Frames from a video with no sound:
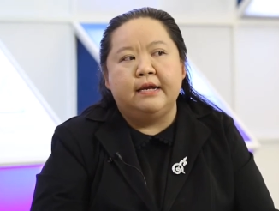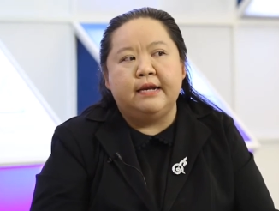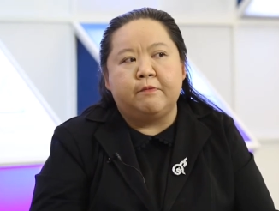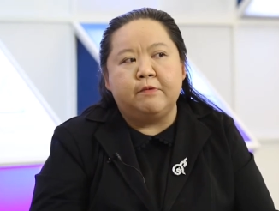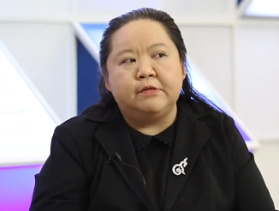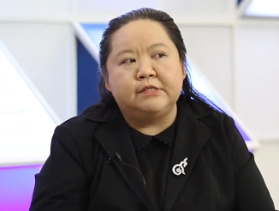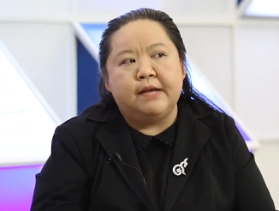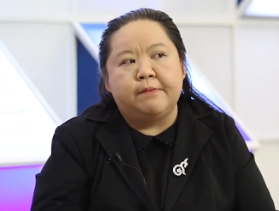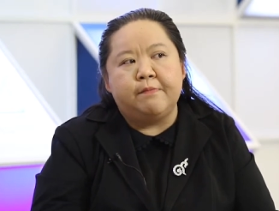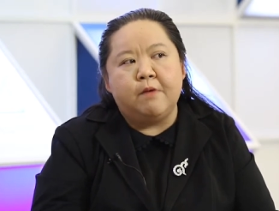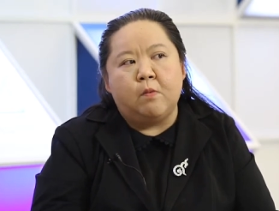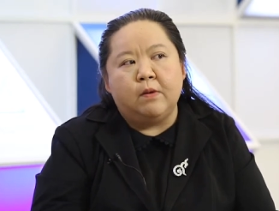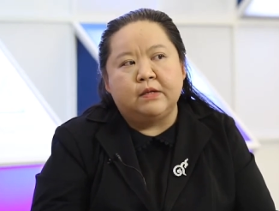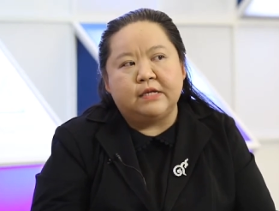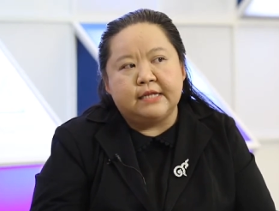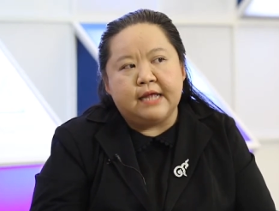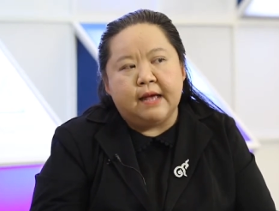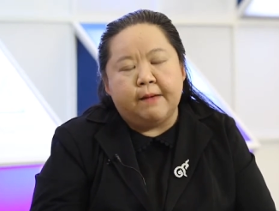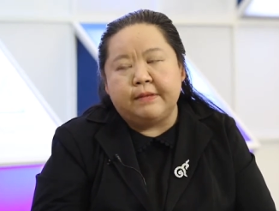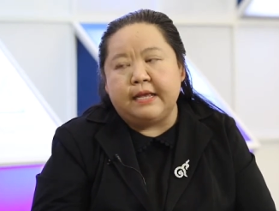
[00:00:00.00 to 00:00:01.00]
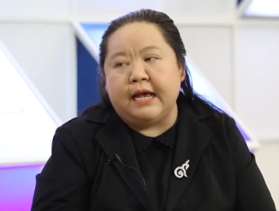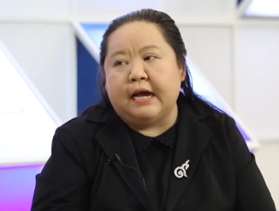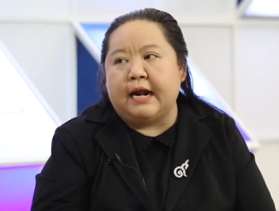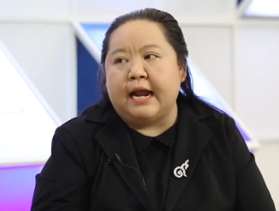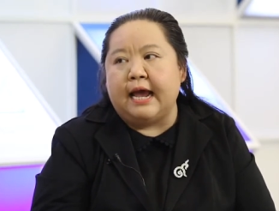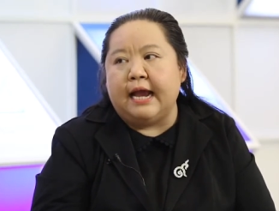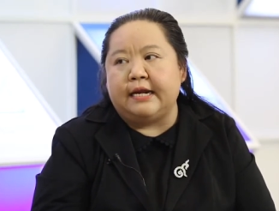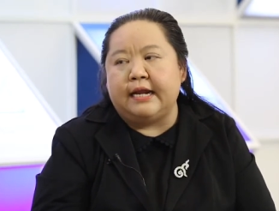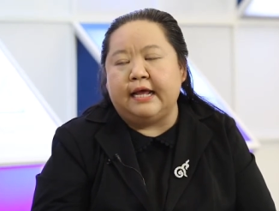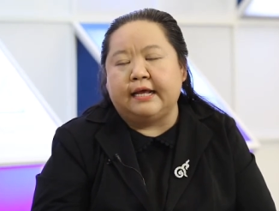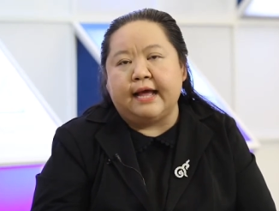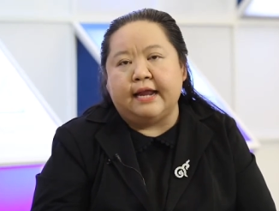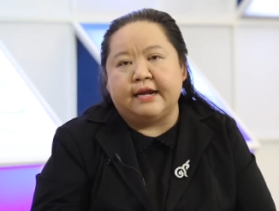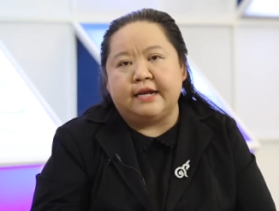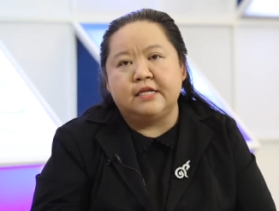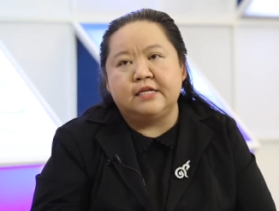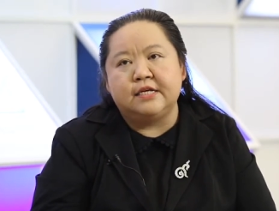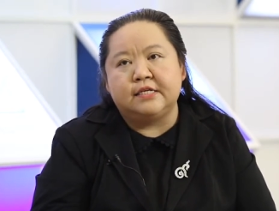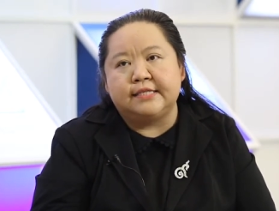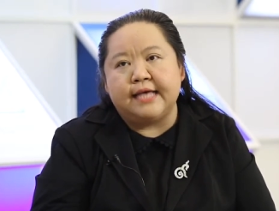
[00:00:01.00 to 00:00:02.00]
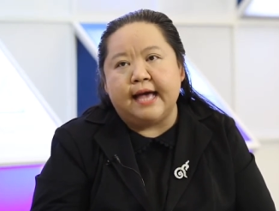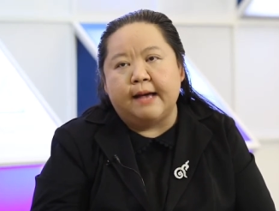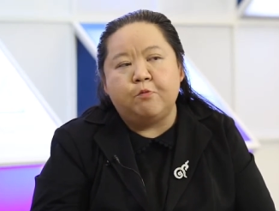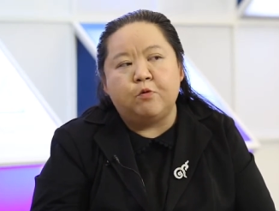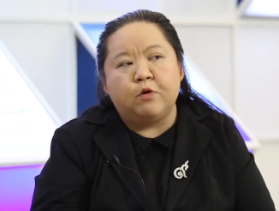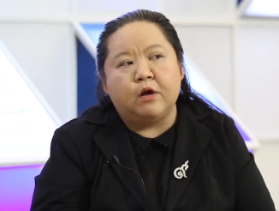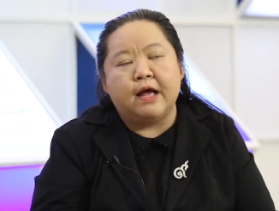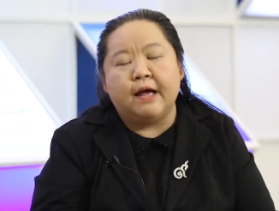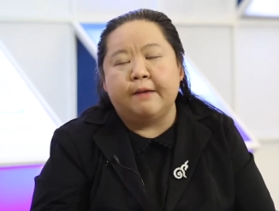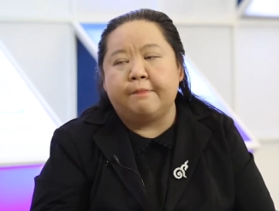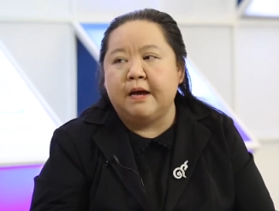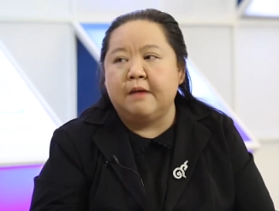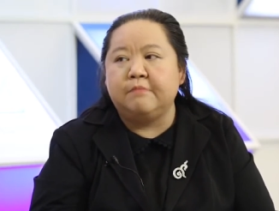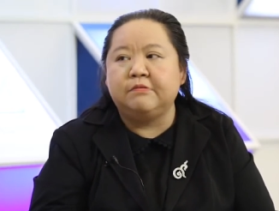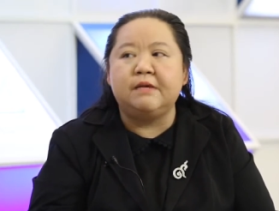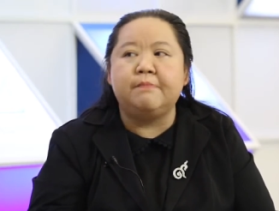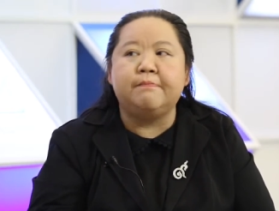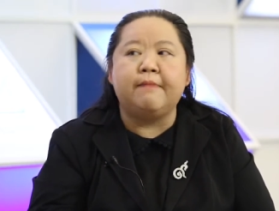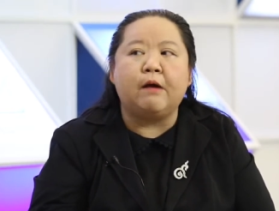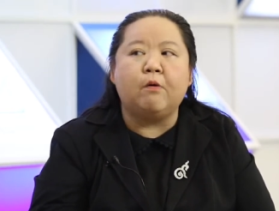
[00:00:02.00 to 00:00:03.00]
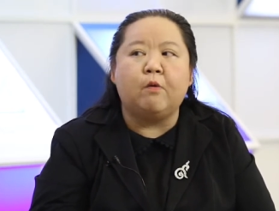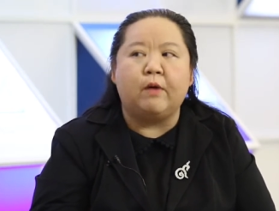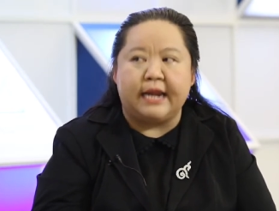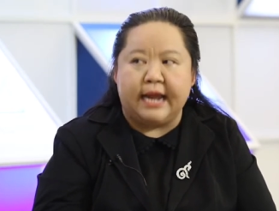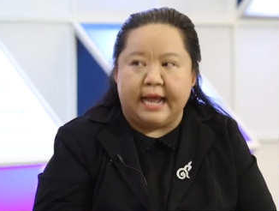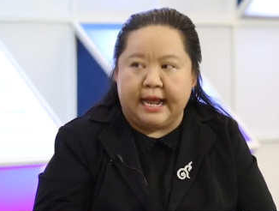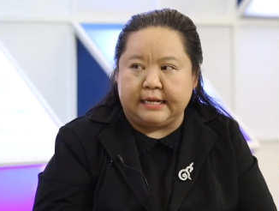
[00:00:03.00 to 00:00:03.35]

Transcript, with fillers: นักวิจัยมองว่าจะทำอย่างไรในการที่จะสร้างมูลค่าเพิ่มที่มากกว่า